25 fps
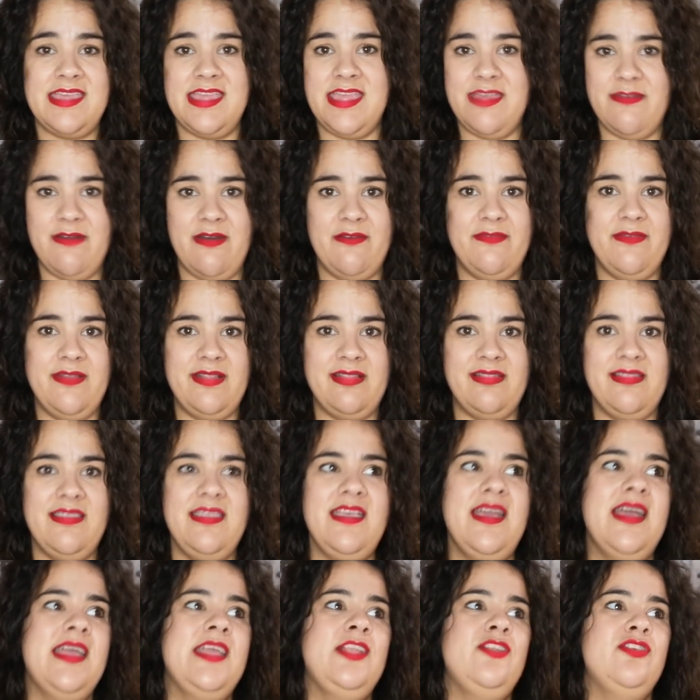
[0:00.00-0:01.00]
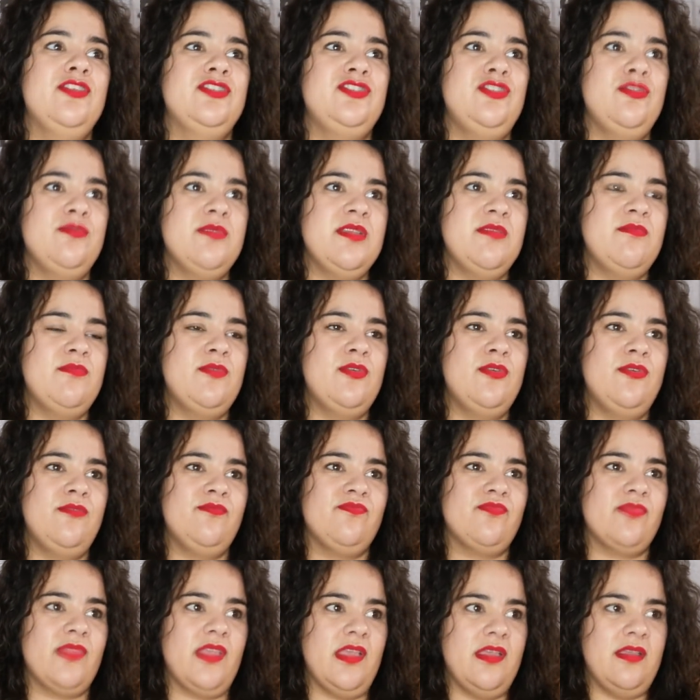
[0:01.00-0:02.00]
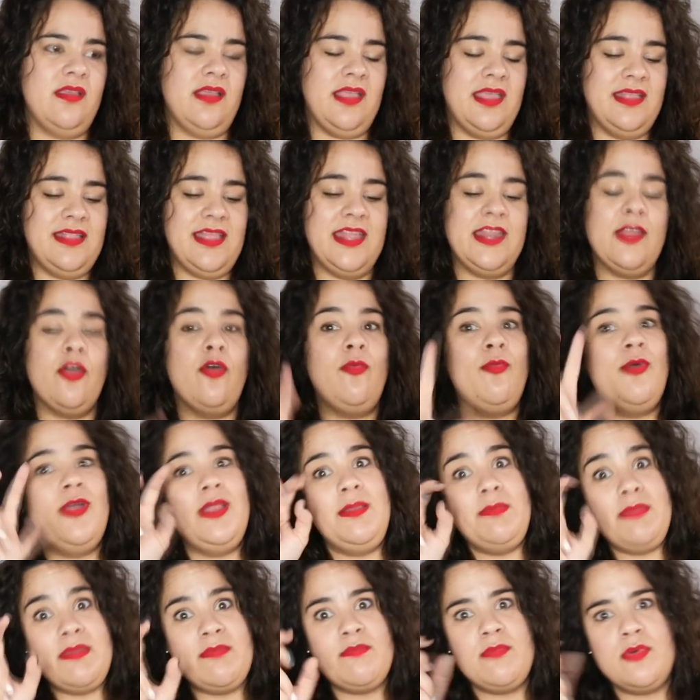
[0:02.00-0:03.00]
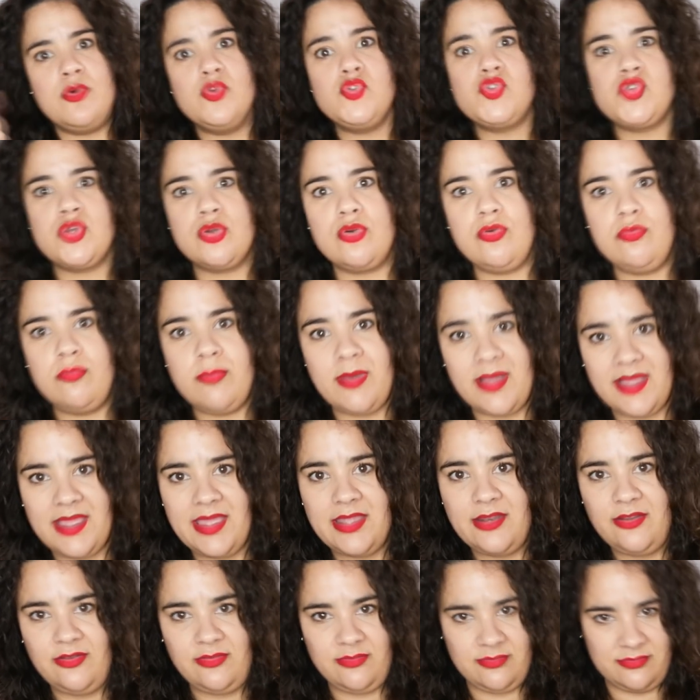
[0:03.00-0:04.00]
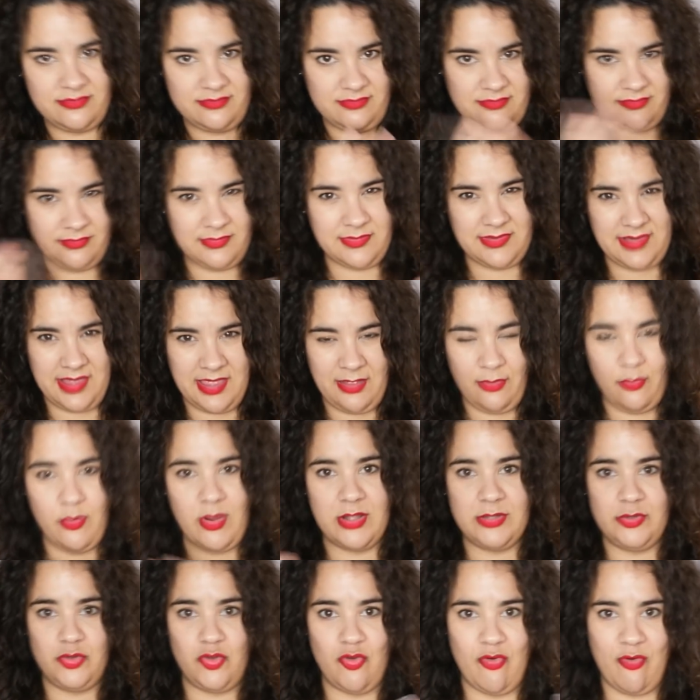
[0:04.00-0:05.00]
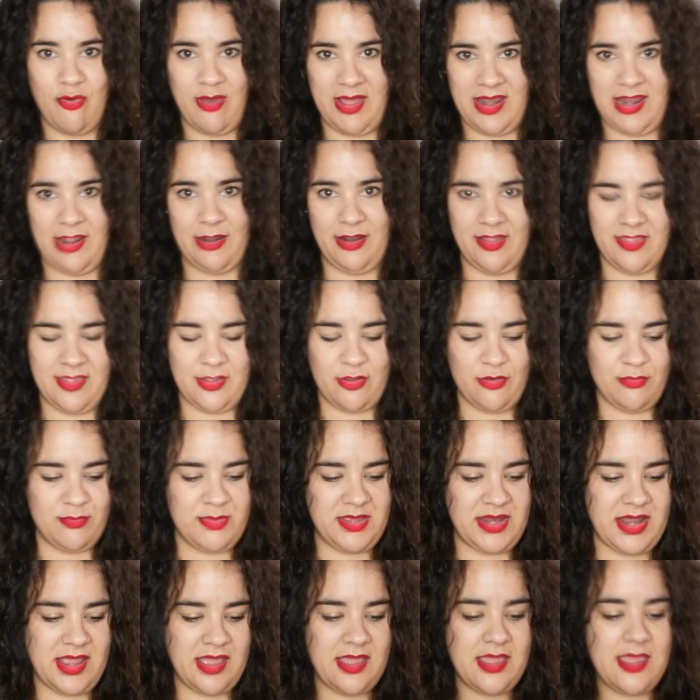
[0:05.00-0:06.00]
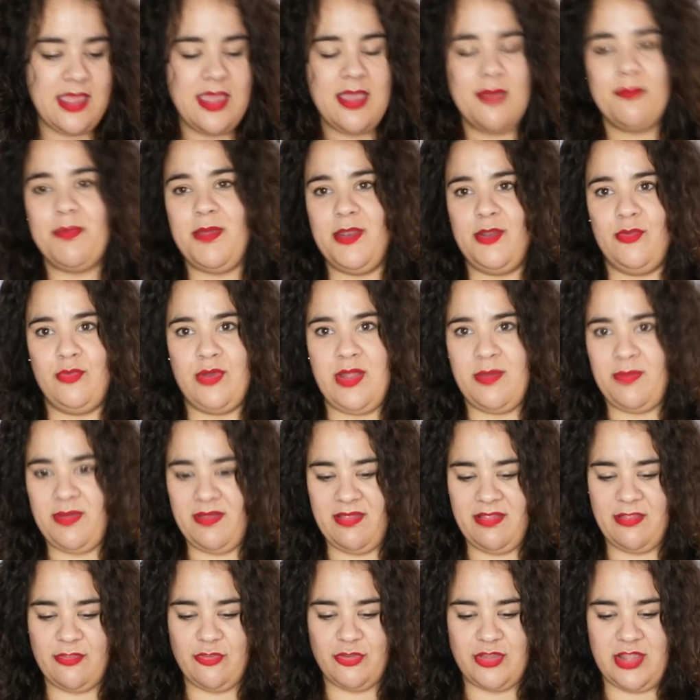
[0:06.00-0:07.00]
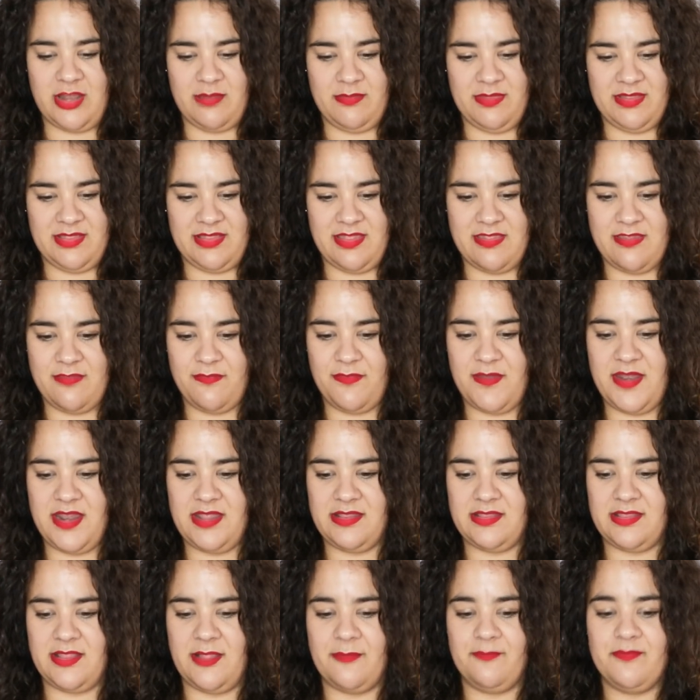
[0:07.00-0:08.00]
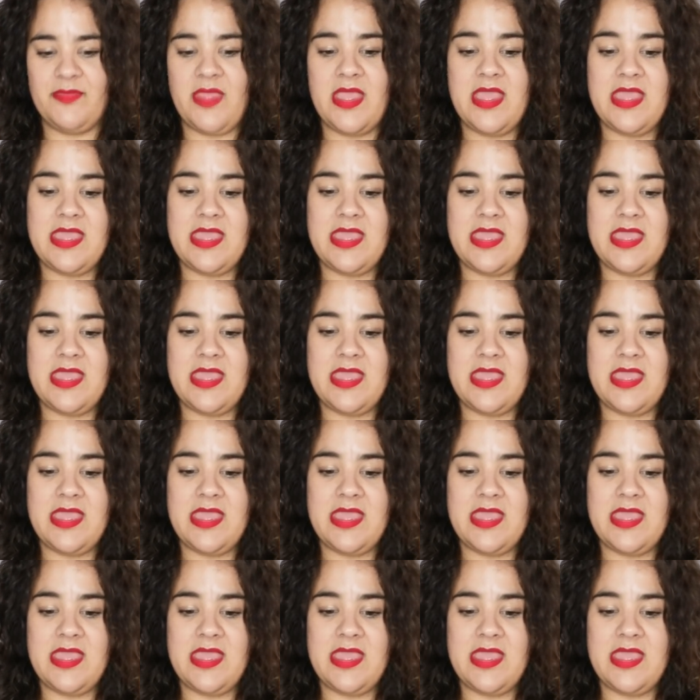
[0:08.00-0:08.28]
y vas vestida y no es lo mismo que tiene como el mismo uso que un vaquero en cuanto a la hora de combinar, pero es una prenda totalmente diferente.